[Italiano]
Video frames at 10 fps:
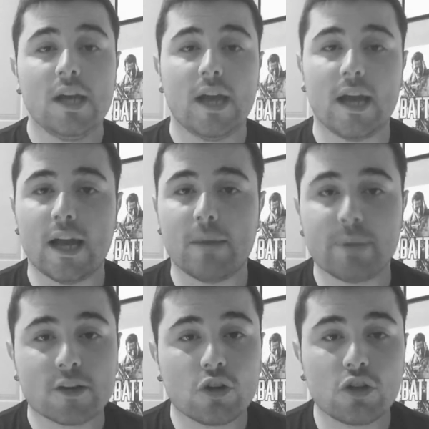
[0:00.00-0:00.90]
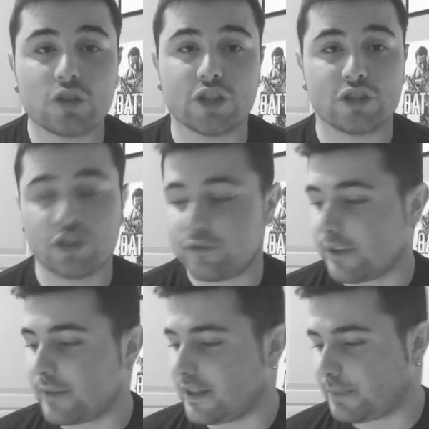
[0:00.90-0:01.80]
eh, per conoscerci
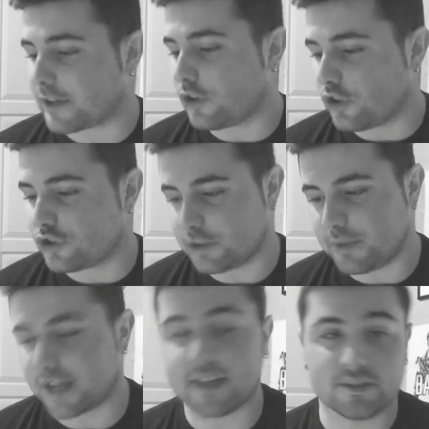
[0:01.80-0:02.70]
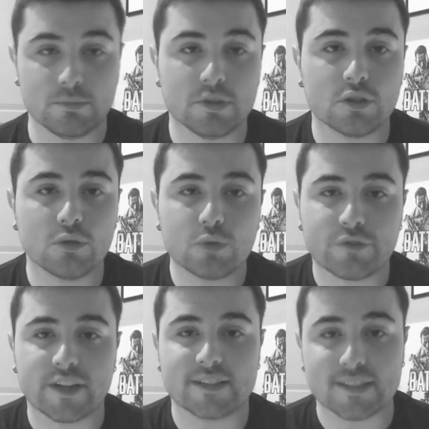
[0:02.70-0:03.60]
ovviamente, per conoscermi ragazzi mi, ho
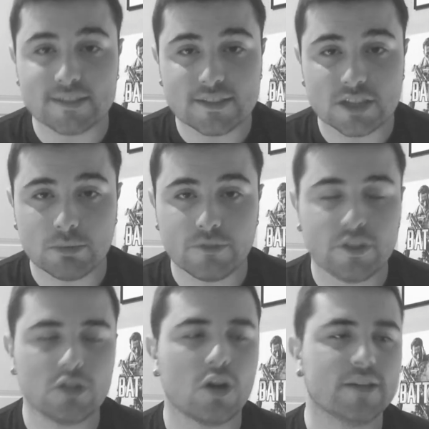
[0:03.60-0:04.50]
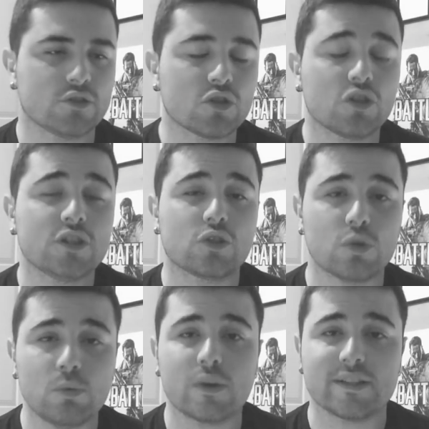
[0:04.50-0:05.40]
dovuto fare tantissimi video e sono contento
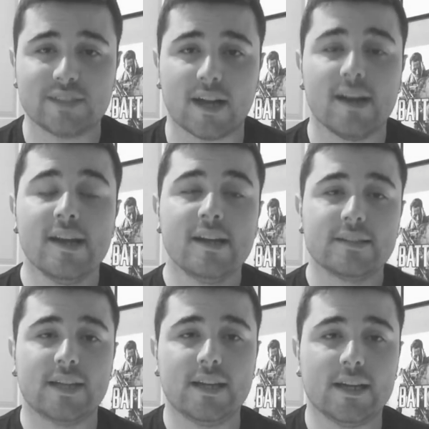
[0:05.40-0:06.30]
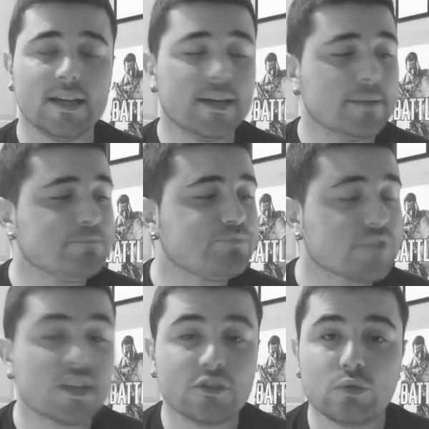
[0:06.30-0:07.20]
comunque sia del,
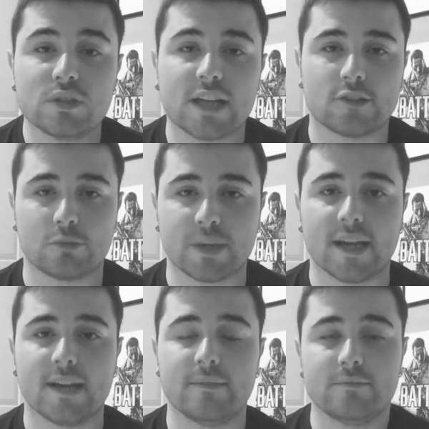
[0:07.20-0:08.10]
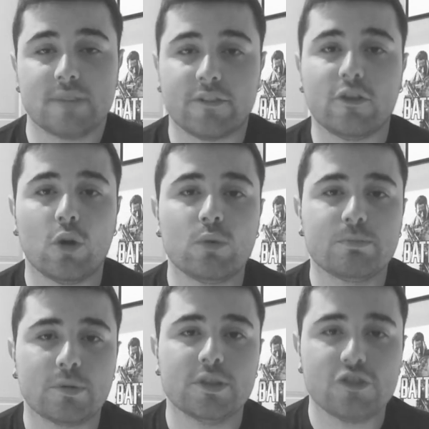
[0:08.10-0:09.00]
del risultato perché ho
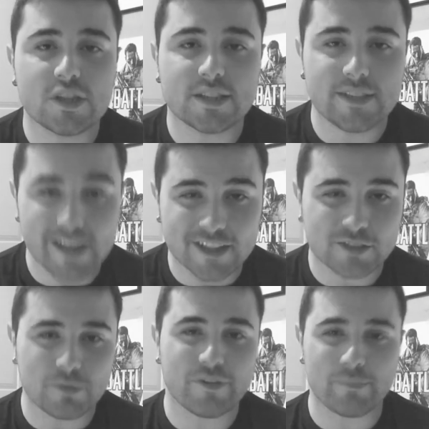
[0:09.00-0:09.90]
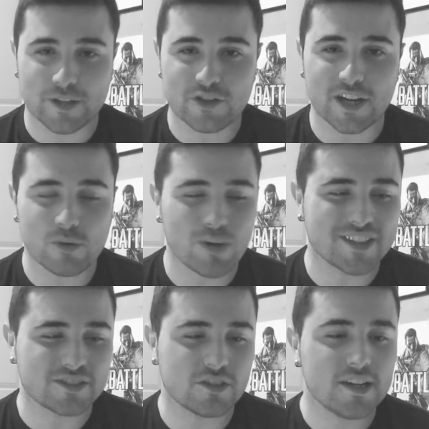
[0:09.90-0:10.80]
un po' di gente dietro, mi fa piacere
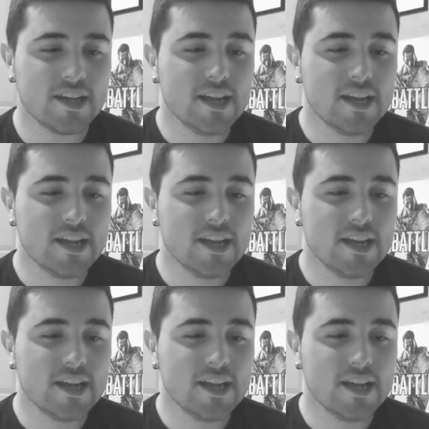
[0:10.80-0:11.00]
questo